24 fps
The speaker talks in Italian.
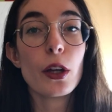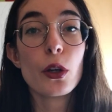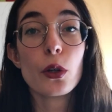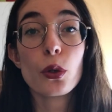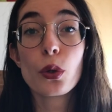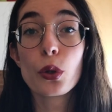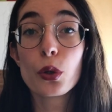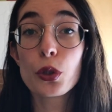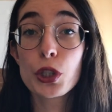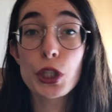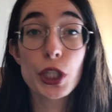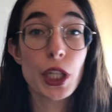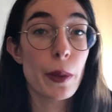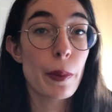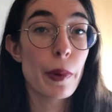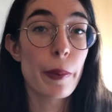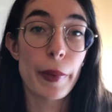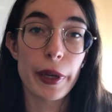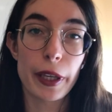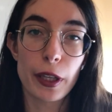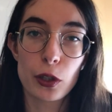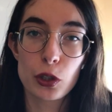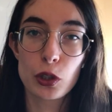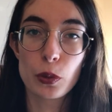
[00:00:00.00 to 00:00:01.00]
non riuscirebbe
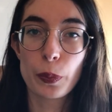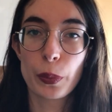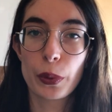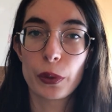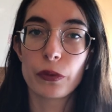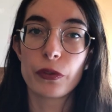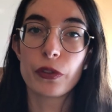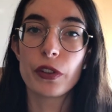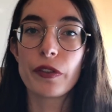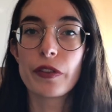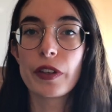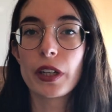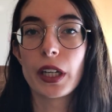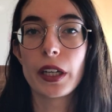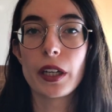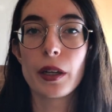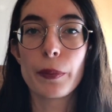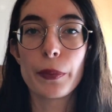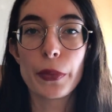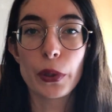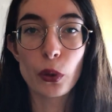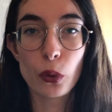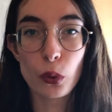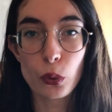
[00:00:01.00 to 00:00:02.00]
mai a sopravvivere
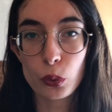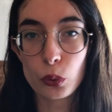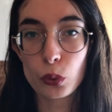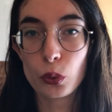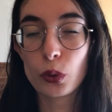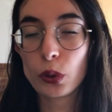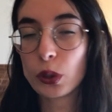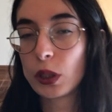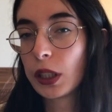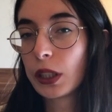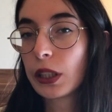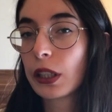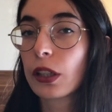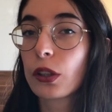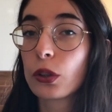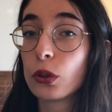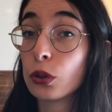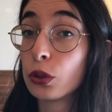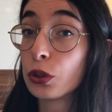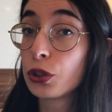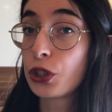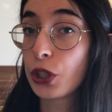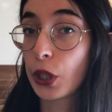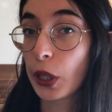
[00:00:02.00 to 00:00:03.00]
nemmeno con tutte le
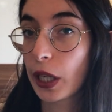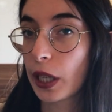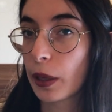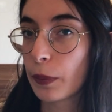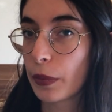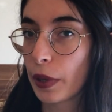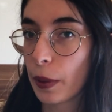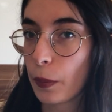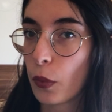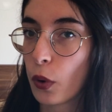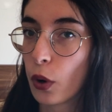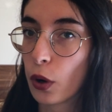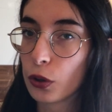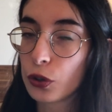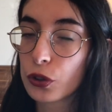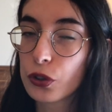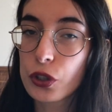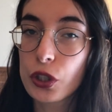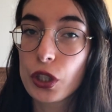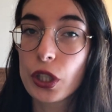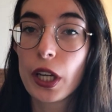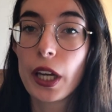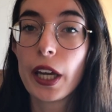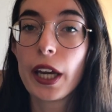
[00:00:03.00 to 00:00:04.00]
tecnologie che abbiamo
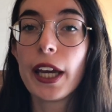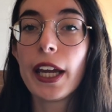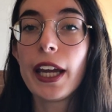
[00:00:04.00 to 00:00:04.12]
oggi.